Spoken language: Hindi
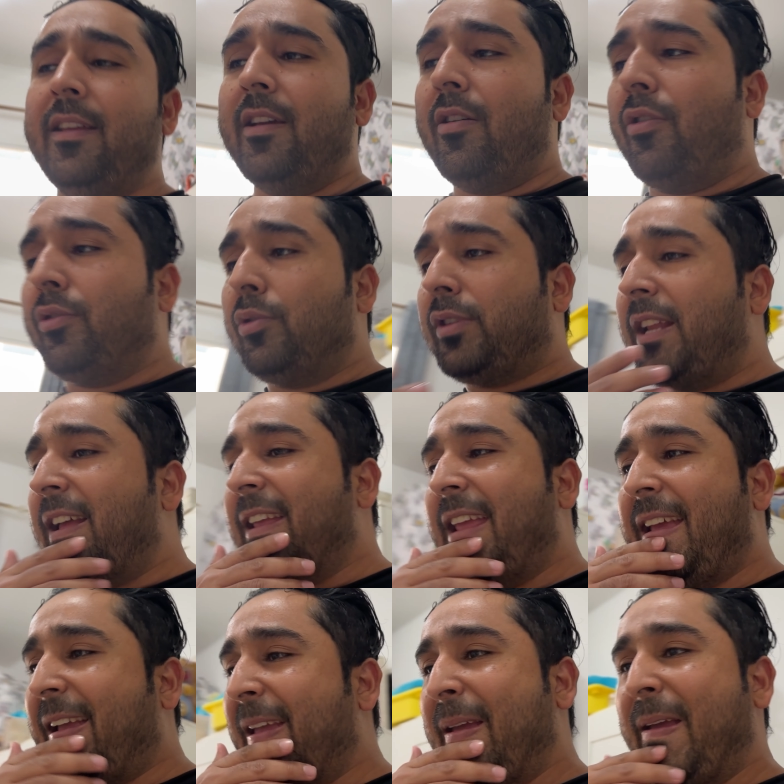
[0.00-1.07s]
और दूसरा ये
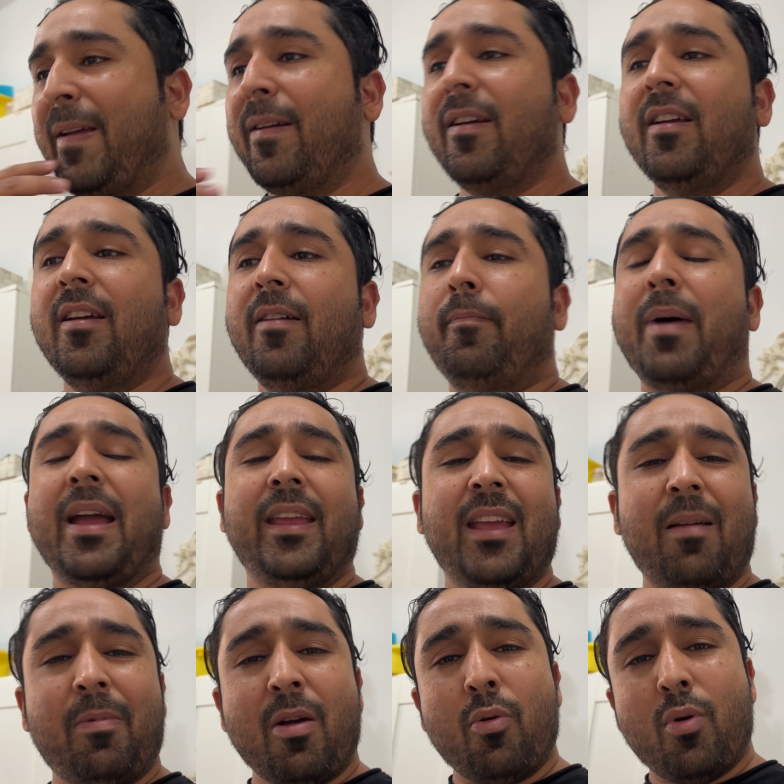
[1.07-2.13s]
कि भाई
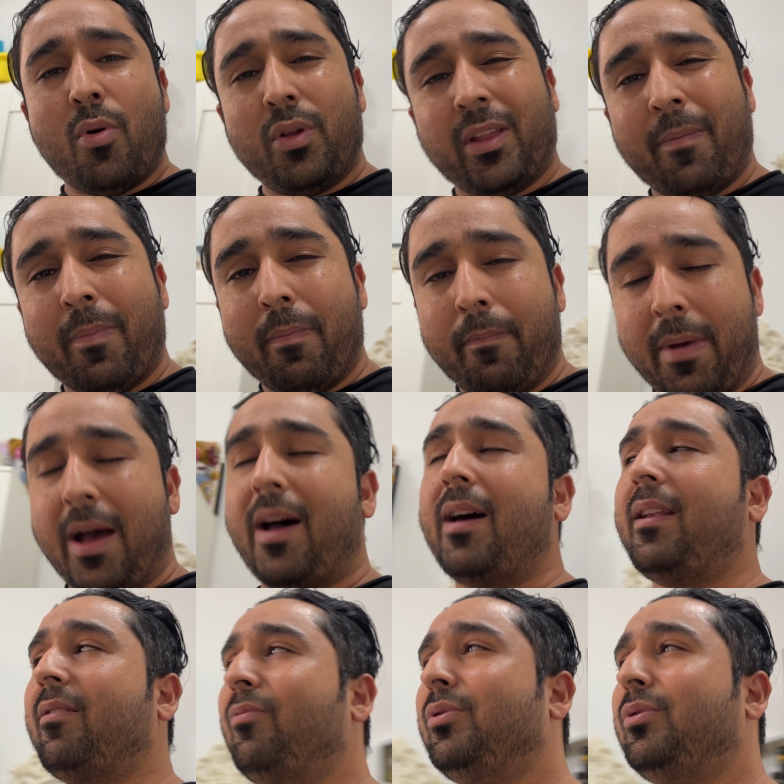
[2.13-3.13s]
आपका वो हुआ था बीमार